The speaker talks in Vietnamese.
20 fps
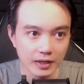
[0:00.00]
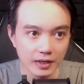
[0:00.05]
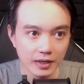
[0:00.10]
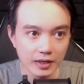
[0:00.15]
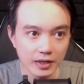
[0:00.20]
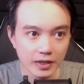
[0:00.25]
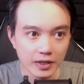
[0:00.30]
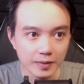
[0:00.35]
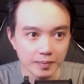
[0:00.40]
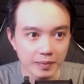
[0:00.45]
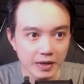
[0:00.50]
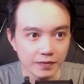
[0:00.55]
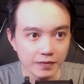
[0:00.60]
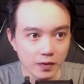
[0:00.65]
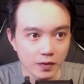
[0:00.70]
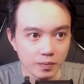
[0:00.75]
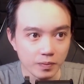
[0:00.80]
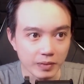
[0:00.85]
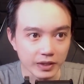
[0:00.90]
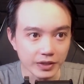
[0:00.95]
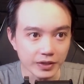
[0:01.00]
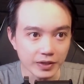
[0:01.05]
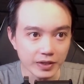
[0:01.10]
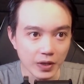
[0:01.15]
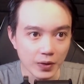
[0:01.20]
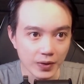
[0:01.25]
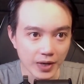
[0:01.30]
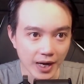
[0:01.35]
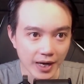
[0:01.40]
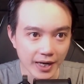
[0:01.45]
Được mấy phút mà tưởng đâu
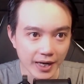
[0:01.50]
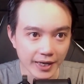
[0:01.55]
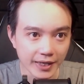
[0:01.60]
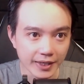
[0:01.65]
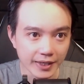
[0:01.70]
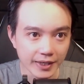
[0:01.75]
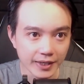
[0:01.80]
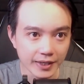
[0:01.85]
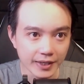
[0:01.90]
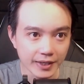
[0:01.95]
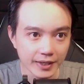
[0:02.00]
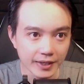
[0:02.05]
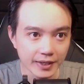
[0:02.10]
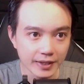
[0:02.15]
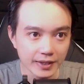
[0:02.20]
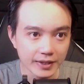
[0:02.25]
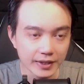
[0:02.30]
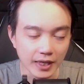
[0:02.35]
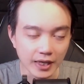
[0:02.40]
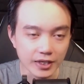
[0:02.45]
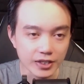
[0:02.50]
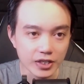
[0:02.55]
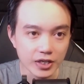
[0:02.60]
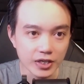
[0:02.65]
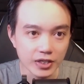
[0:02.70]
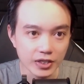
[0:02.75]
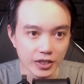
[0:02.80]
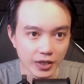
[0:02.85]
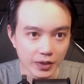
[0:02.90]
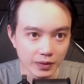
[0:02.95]
cả ngày, thằng Sinh
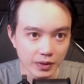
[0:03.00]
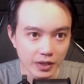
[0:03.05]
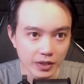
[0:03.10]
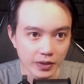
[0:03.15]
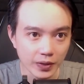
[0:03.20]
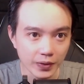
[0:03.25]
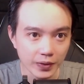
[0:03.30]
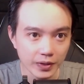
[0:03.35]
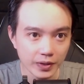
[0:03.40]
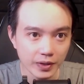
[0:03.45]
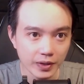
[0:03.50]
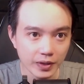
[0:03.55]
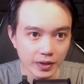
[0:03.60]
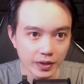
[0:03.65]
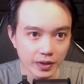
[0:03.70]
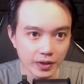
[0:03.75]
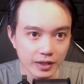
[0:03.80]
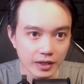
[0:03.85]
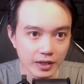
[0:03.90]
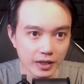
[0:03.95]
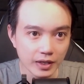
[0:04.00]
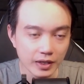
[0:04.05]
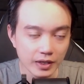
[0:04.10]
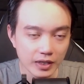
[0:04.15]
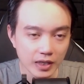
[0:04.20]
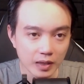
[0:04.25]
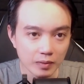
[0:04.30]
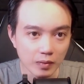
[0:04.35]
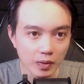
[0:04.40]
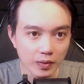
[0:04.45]
chịu hết nổi.
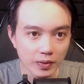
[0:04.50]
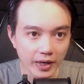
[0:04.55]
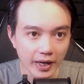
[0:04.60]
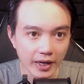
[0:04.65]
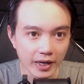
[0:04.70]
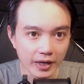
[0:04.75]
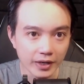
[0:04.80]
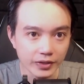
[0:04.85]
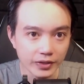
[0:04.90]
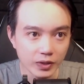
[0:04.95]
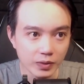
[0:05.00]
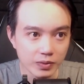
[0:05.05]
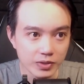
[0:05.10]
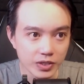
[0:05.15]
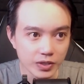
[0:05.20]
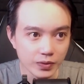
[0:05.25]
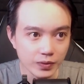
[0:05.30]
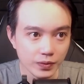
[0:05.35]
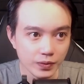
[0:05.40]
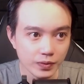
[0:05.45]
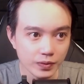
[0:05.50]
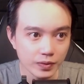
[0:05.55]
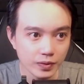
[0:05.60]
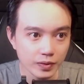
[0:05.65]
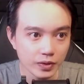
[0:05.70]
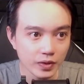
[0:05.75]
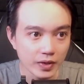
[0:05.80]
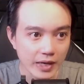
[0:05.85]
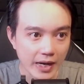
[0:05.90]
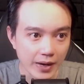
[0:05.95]
Nhưng một kẻ hở chút xíu,
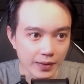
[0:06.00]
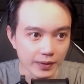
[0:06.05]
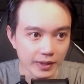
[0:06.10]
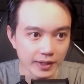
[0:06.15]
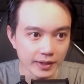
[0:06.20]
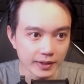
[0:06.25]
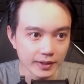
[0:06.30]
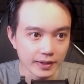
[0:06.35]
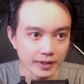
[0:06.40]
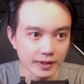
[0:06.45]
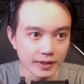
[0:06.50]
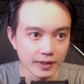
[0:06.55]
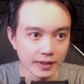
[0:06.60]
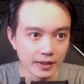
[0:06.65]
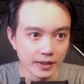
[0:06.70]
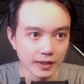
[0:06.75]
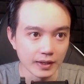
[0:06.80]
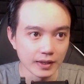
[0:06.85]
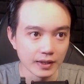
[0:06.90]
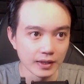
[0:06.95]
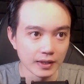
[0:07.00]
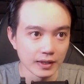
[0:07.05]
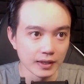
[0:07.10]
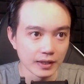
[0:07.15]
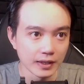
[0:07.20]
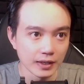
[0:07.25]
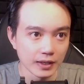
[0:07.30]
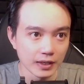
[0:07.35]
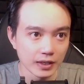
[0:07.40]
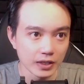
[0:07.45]
nó gào lên:
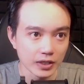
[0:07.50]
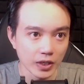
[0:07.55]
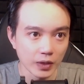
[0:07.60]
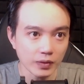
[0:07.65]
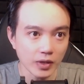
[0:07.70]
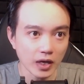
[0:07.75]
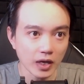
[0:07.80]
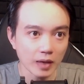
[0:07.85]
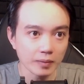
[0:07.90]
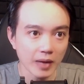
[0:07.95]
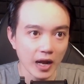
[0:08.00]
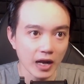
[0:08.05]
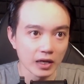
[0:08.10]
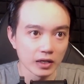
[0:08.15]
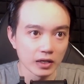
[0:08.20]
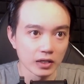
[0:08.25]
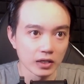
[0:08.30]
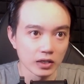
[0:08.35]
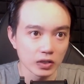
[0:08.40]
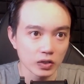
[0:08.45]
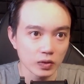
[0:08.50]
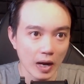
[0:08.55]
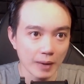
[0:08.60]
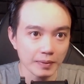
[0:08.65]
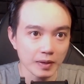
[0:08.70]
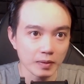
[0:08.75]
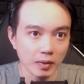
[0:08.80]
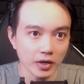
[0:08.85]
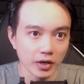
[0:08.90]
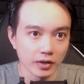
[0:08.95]
"Chịu chân làm đà, tôi đạp lên
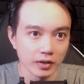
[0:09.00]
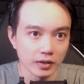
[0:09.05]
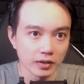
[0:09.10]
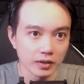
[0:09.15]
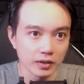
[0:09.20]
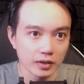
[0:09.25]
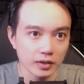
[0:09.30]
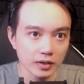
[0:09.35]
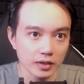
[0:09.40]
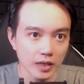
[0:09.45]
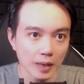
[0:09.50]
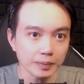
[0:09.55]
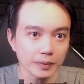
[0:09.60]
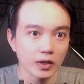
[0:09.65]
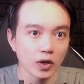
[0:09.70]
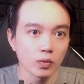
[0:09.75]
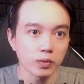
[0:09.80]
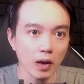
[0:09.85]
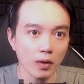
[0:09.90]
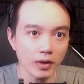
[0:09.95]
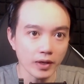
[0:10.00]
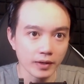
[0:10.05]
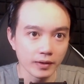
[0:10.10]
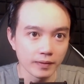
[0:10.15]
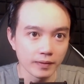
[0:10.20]
mở được, đập thằng cục đầu đi."